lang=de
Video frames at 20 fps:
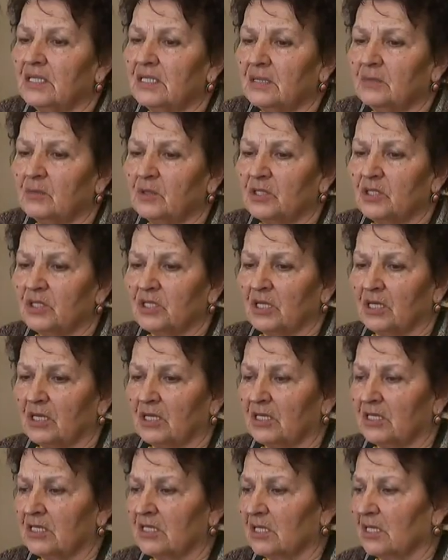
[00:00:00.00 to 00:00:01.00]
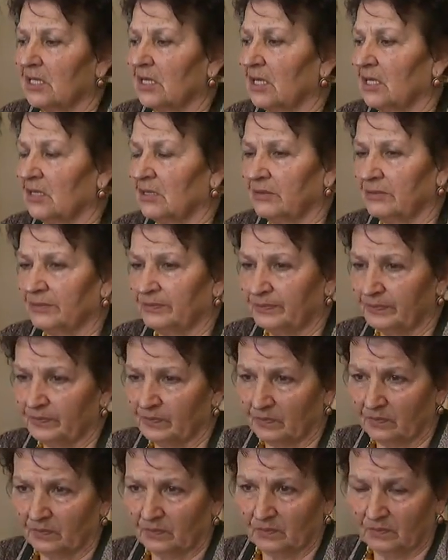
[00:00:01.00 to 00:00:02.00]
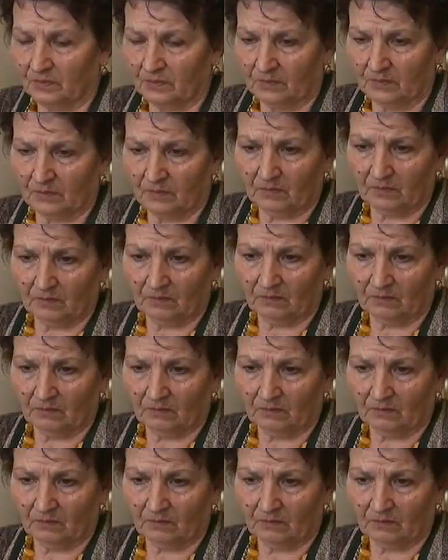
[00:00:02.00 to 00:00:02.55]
war vollkommen leer. Ich sagte nichts.